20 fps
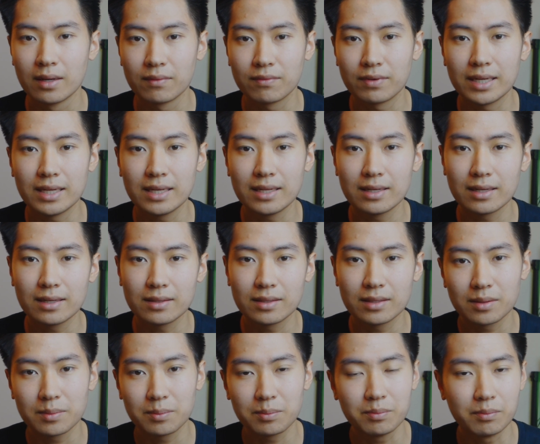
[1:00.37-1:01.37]
Vậy nên
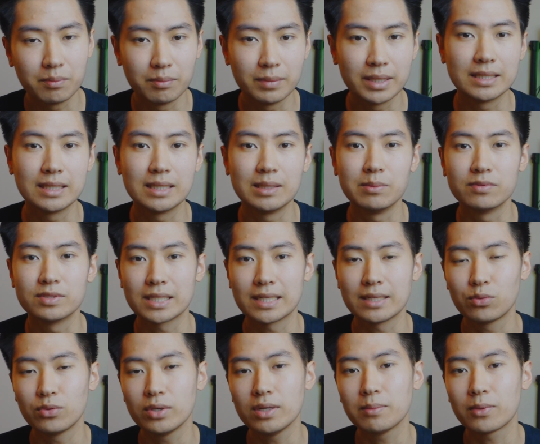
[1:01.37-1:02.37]
mình thì
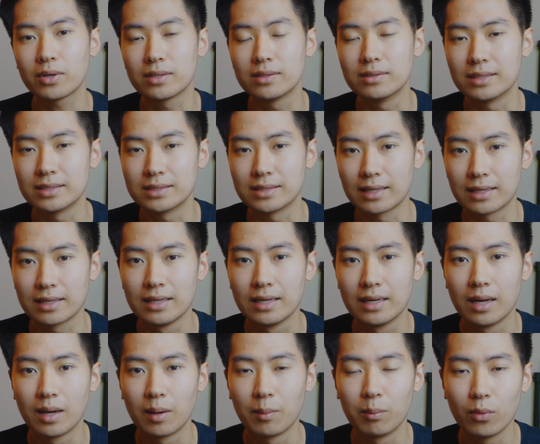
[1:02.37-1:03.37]
sẽ khuyên mọi người là
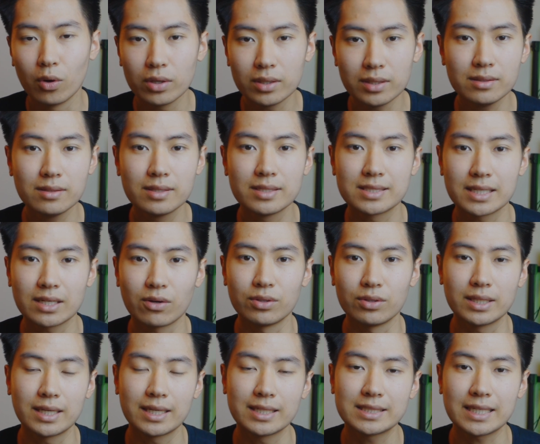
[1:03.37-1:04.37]
mỗi người sẽ
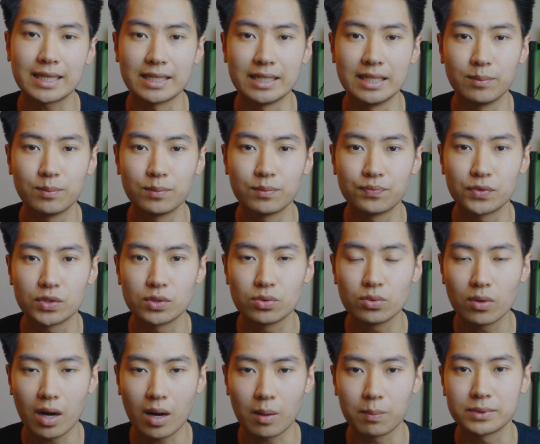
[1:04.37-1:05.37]
những cái trải nghiệm
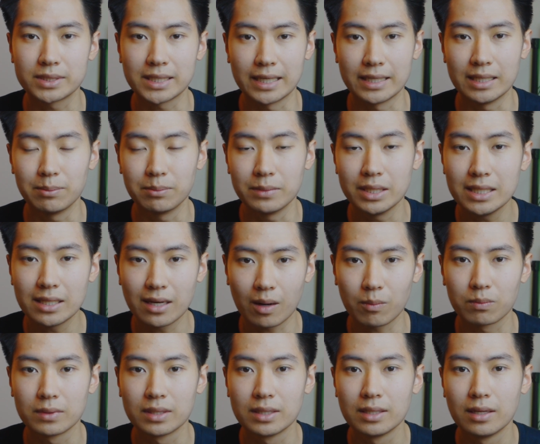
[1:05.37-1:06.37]
du học, trải nghiệm đi
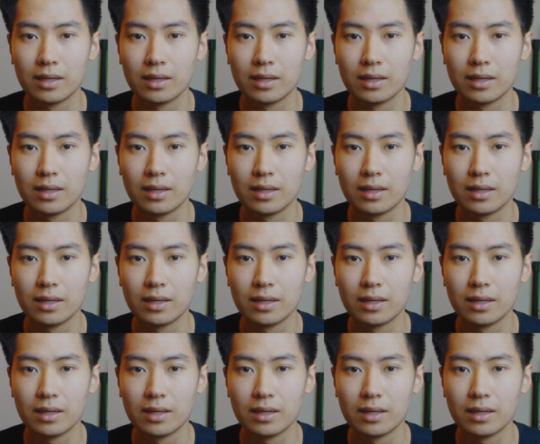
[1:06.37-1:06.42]
học